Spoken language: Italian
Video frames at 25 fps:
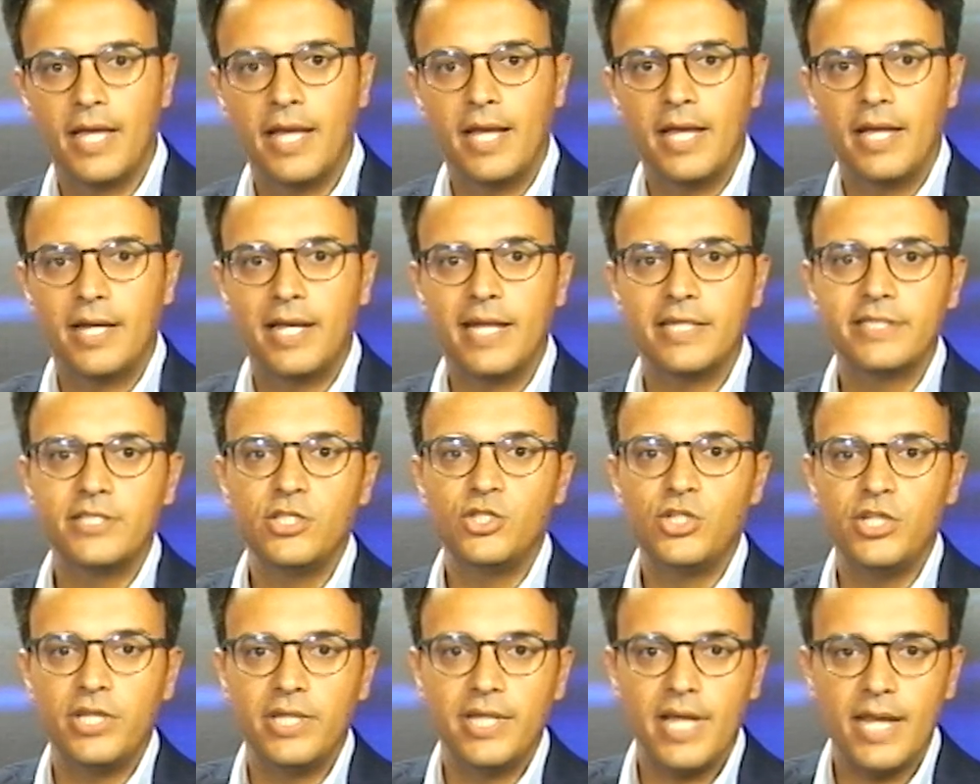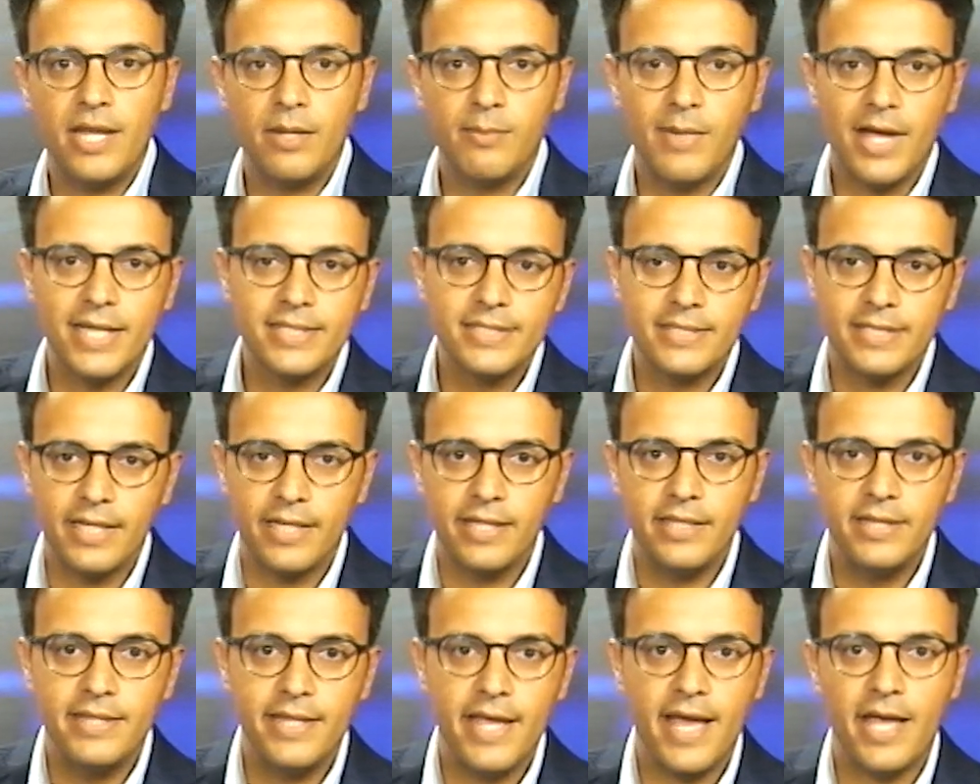la Sicilia è rimasta
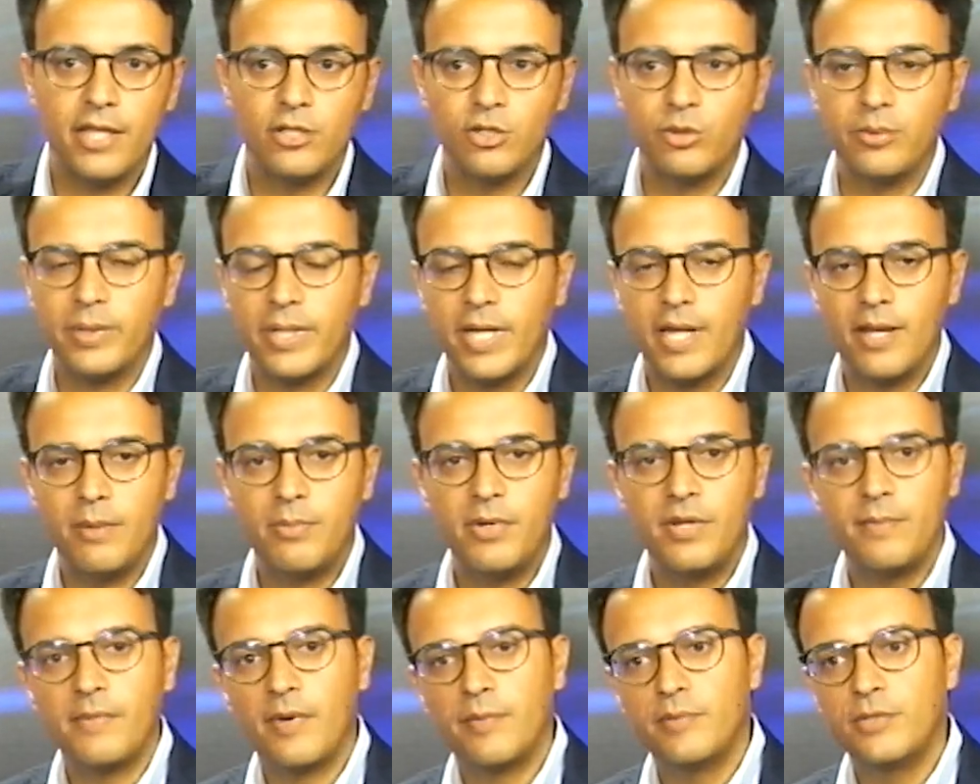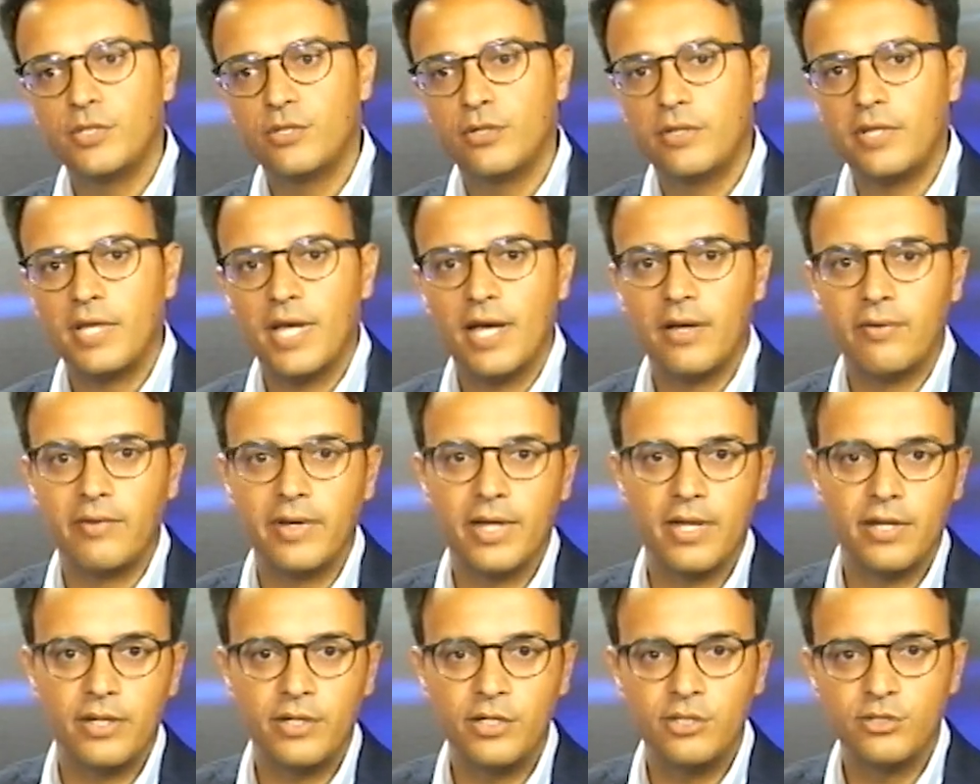indietro perché prima
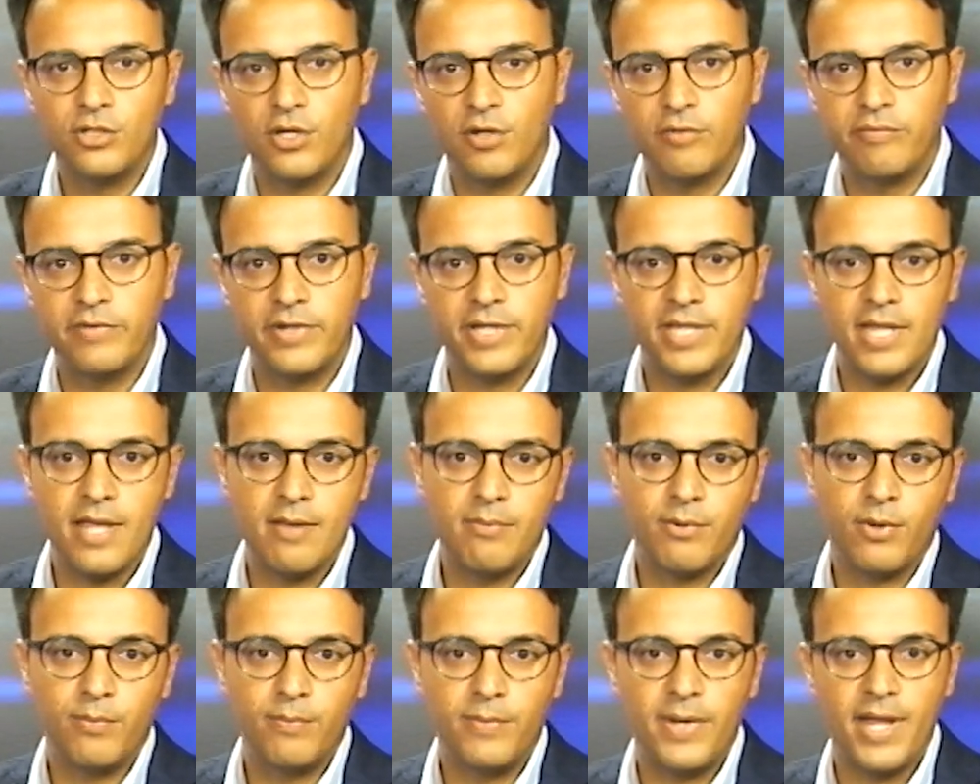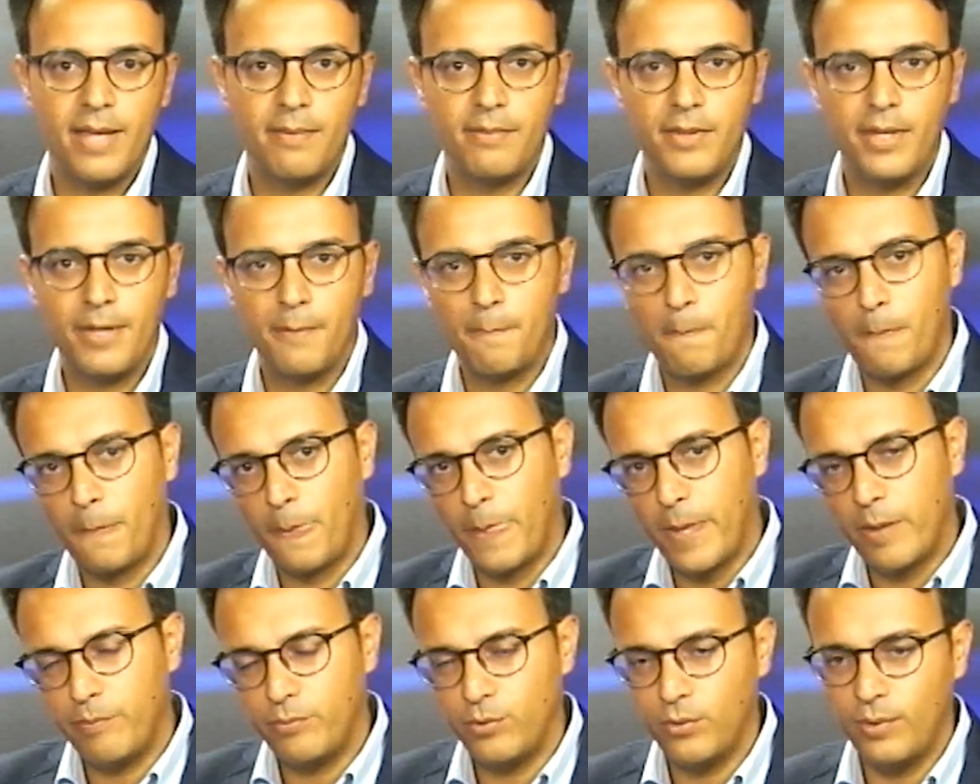bisognava risolvere dei problemi
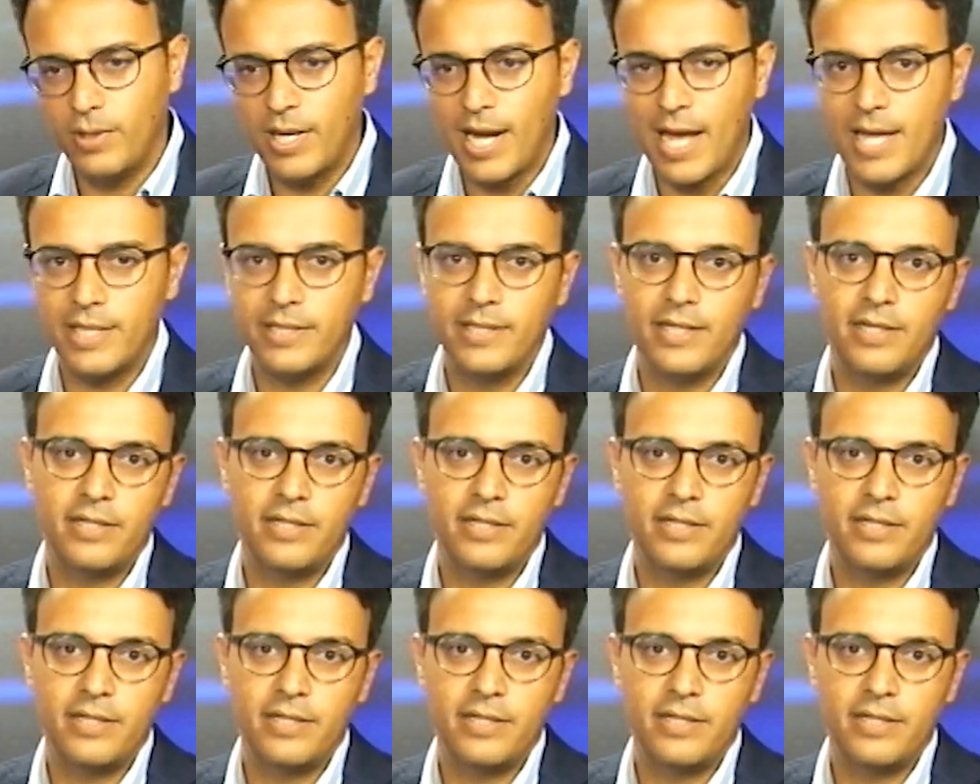più grandi a